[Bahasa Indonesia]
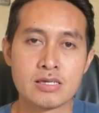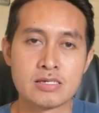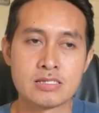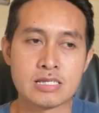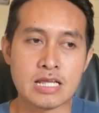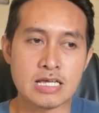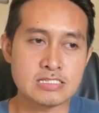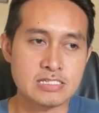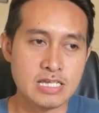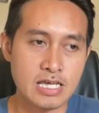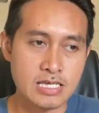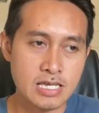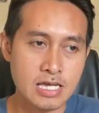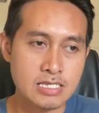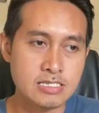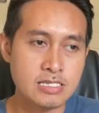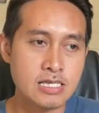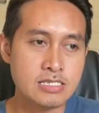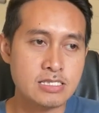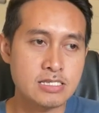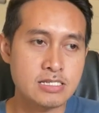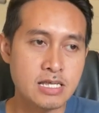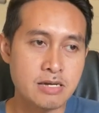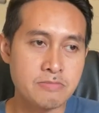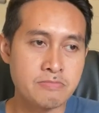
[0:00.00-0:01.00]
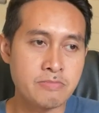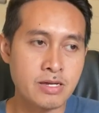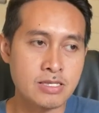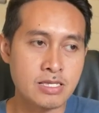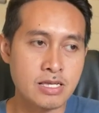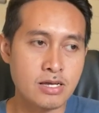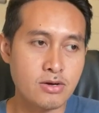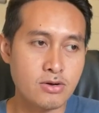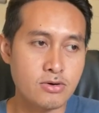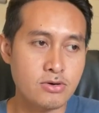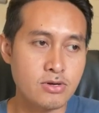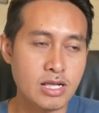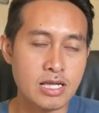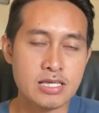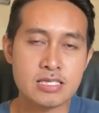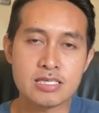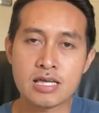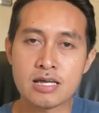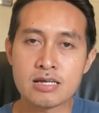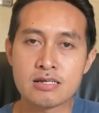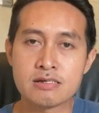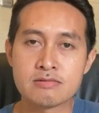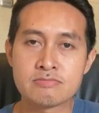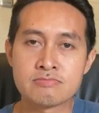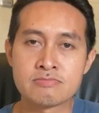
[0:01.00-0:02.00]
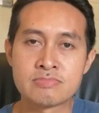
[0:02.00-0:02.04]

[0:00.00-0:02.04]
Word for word: Nah, sayangnya tidak banyak orang yang